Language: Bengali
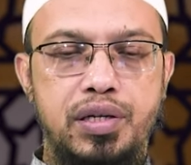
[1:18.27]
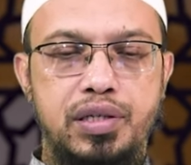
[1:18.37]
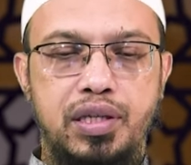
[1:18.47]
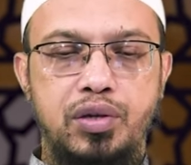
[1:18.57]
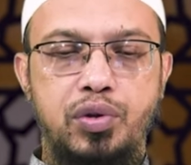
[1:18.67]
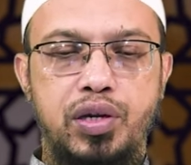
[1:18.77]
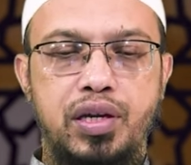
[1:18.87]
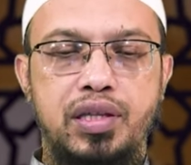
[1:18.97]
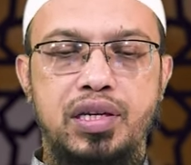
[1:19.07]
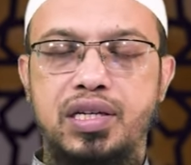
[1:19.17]
যাতে করে
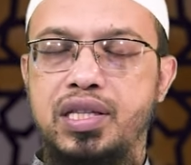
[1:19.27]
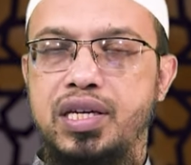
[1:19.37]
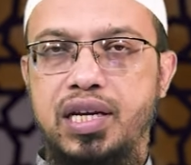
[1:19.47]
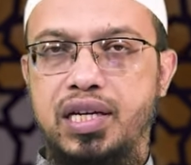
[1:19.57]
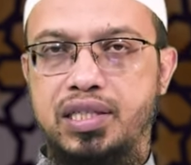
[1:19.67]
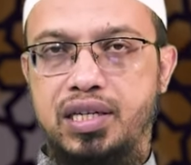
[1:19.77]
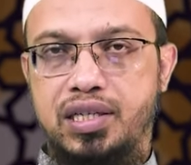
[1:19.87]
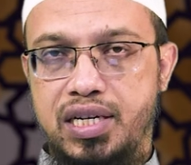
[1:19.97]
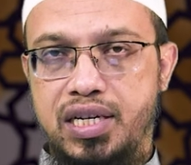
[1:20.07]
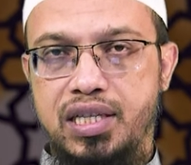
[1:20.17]
তিনি সেদিকে না যান
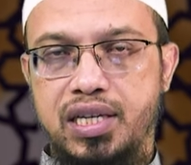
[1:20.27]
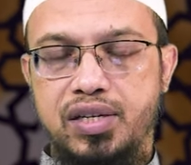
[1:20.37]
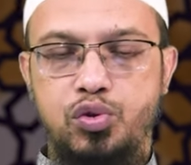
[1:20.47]
সেই সাথে